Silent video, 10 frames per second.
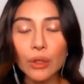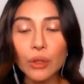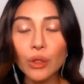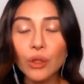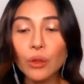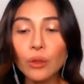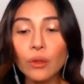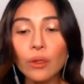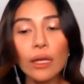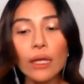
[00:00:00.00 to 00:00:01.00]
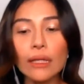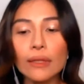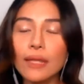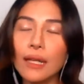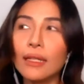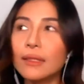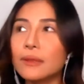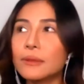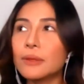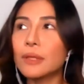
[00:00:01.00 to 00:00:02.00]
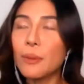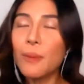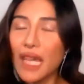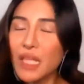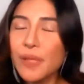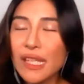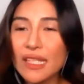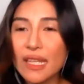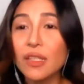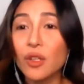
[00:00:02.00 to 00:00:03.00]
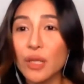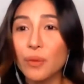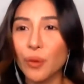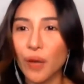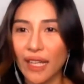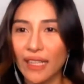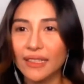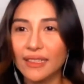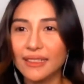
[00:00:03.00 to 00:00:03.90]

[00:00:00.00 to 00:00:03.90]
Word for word: yun yung nag yung mga experiences ko sa buhay